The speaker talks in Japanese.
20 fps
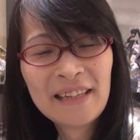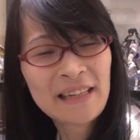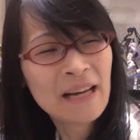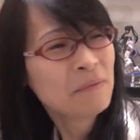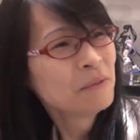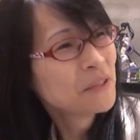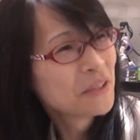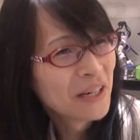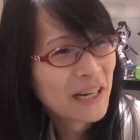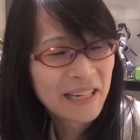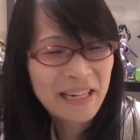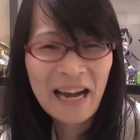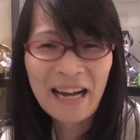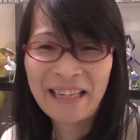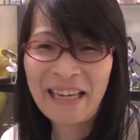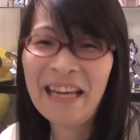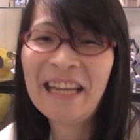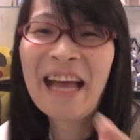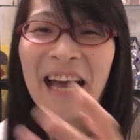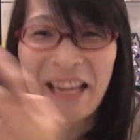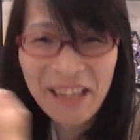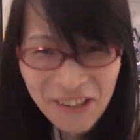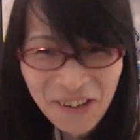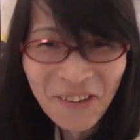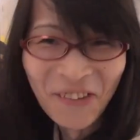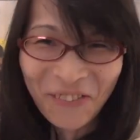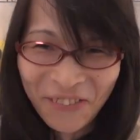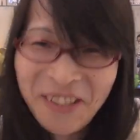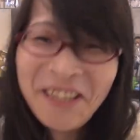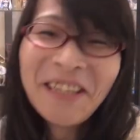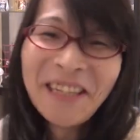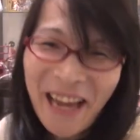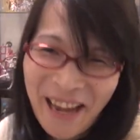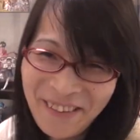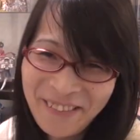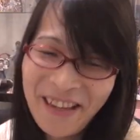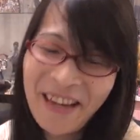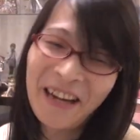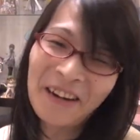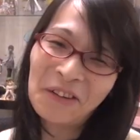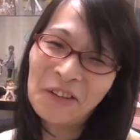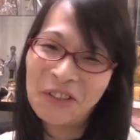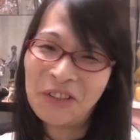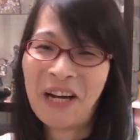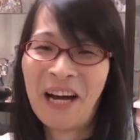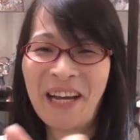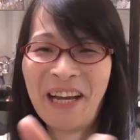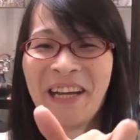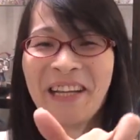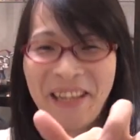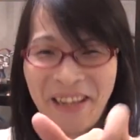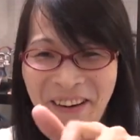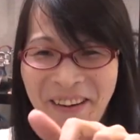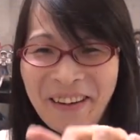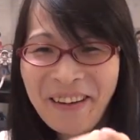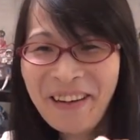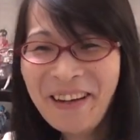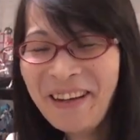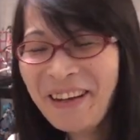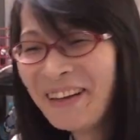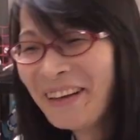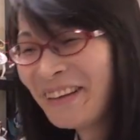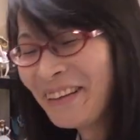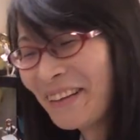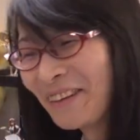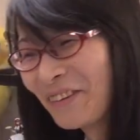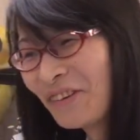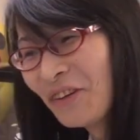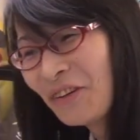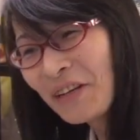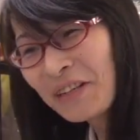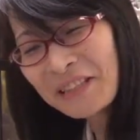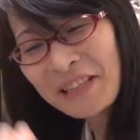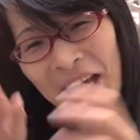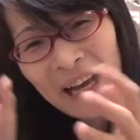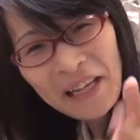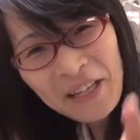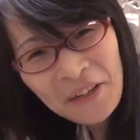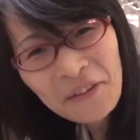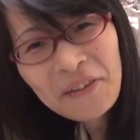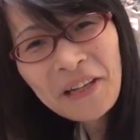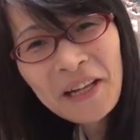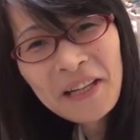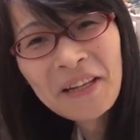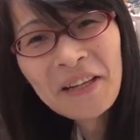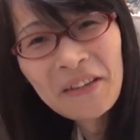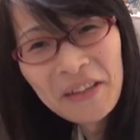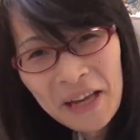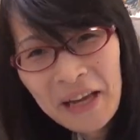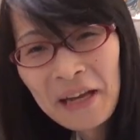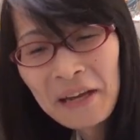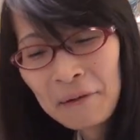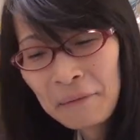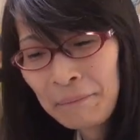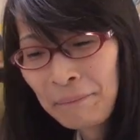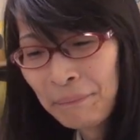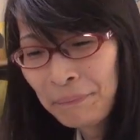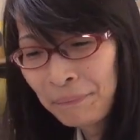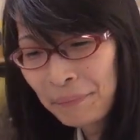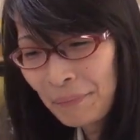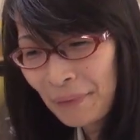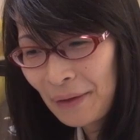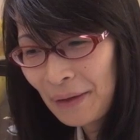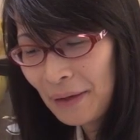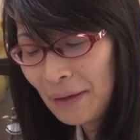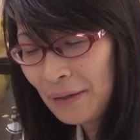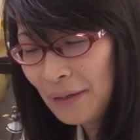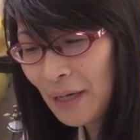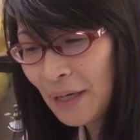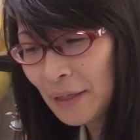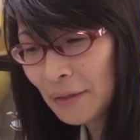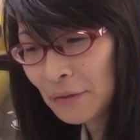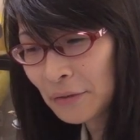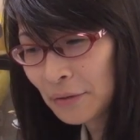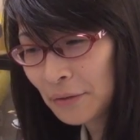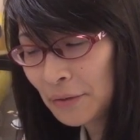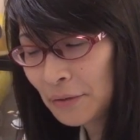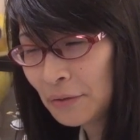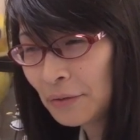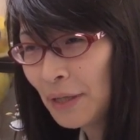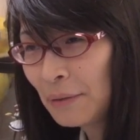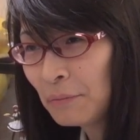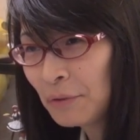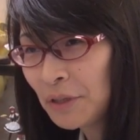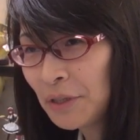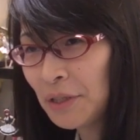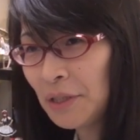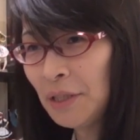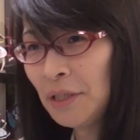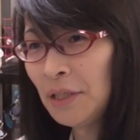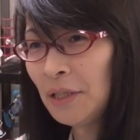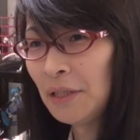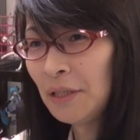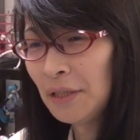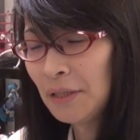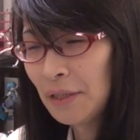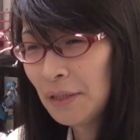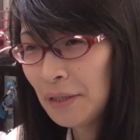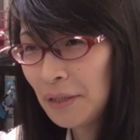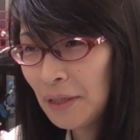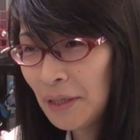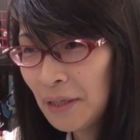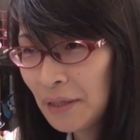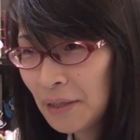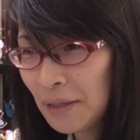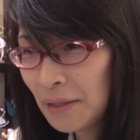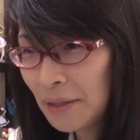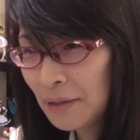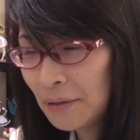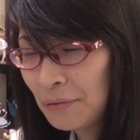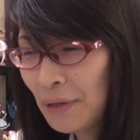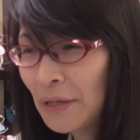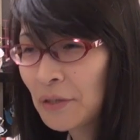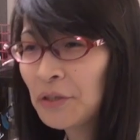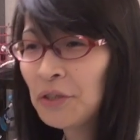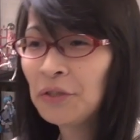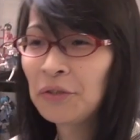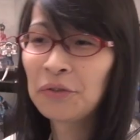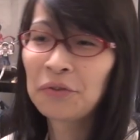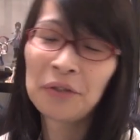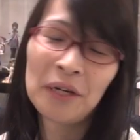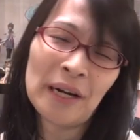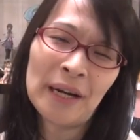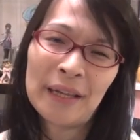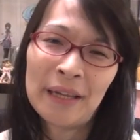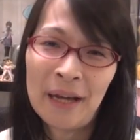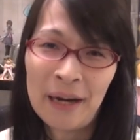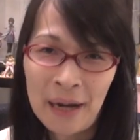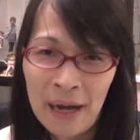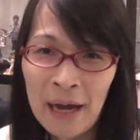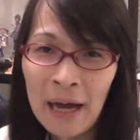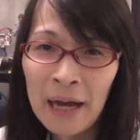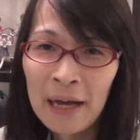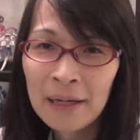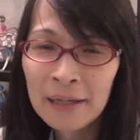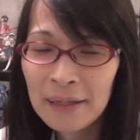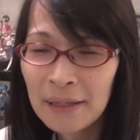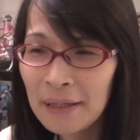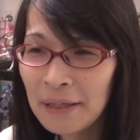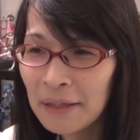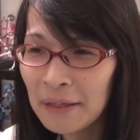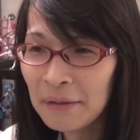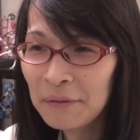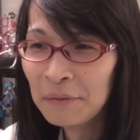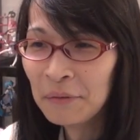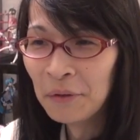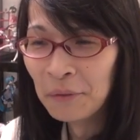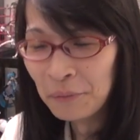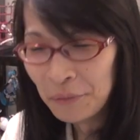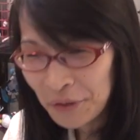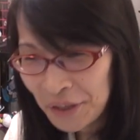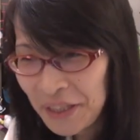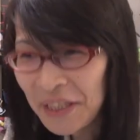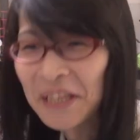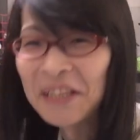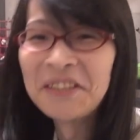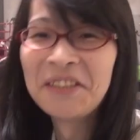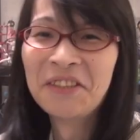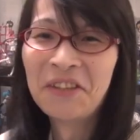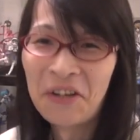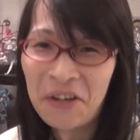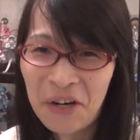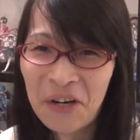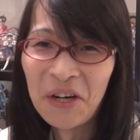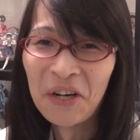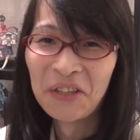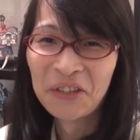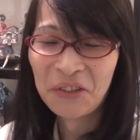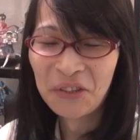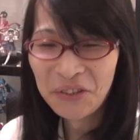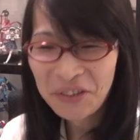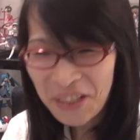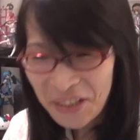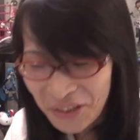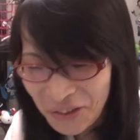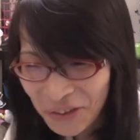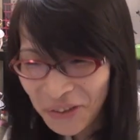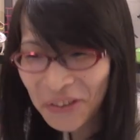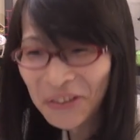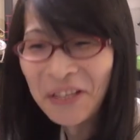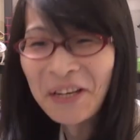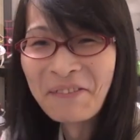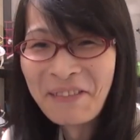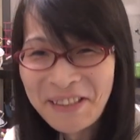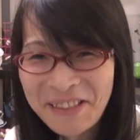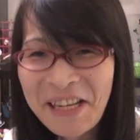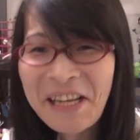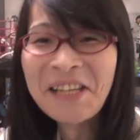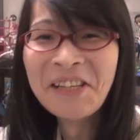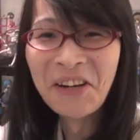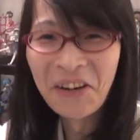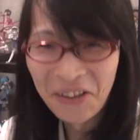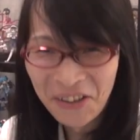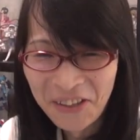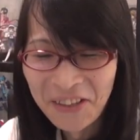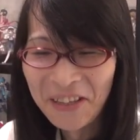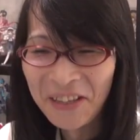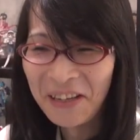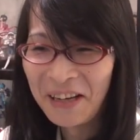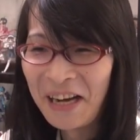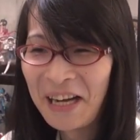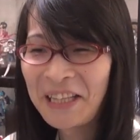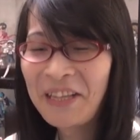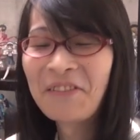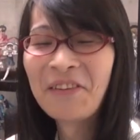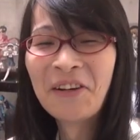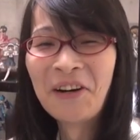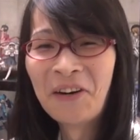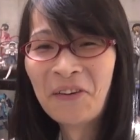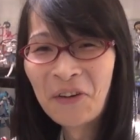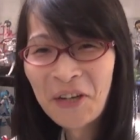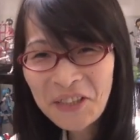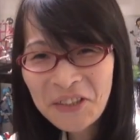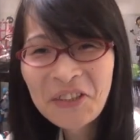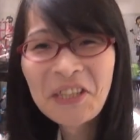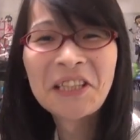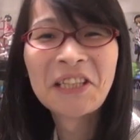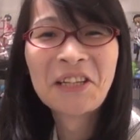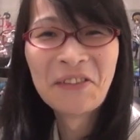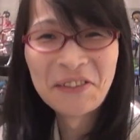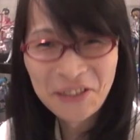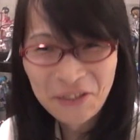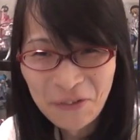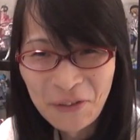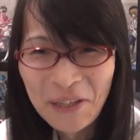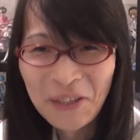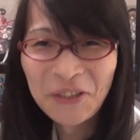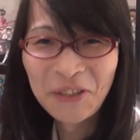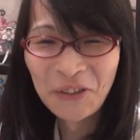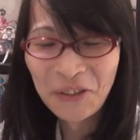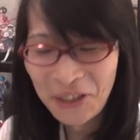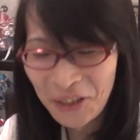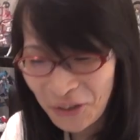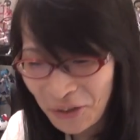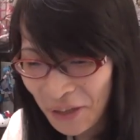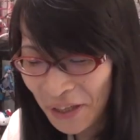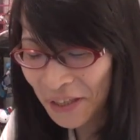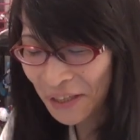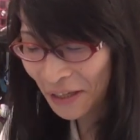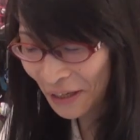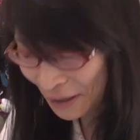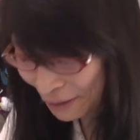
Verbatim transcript: や多分っていうか書けないよ無理だよだからこっちは早いんだよこれは最強なんだよねだけどそれもしファンクション取られたらもう無理ですよそんな速度出ませんよ頭はおかしくなっちゃいますよファンクションキー取られた